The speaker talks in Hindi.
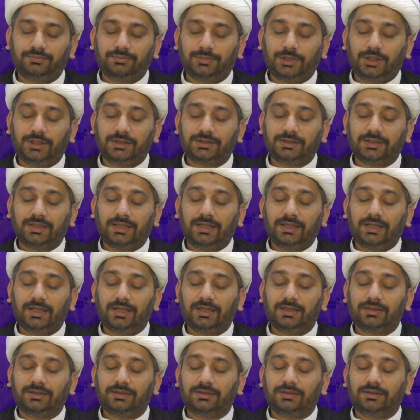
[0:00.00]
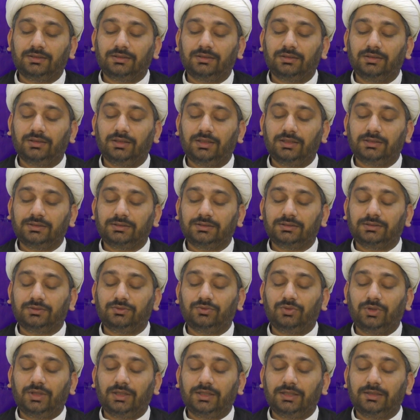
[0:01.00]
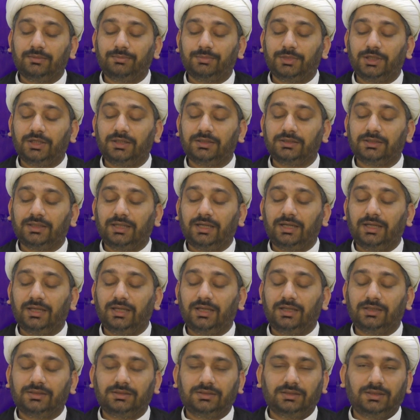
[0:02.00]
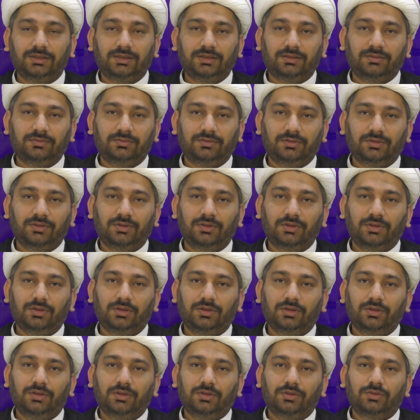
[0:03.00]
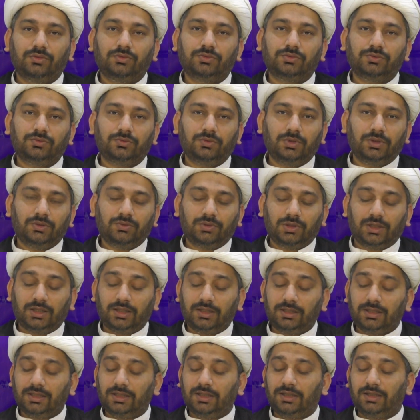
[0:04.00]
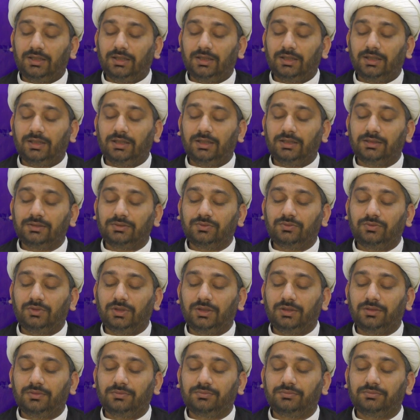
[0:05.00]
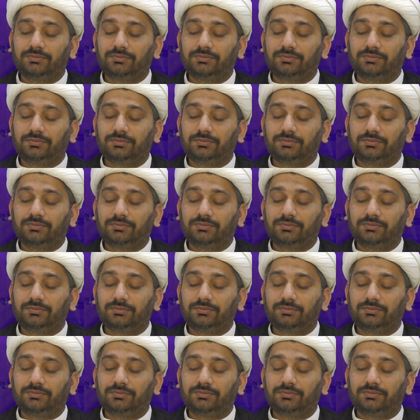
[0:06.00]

पाँच आयात इस सूर्य की पाँच आयात से नज़ुल कुरान का आगाज़ हुआ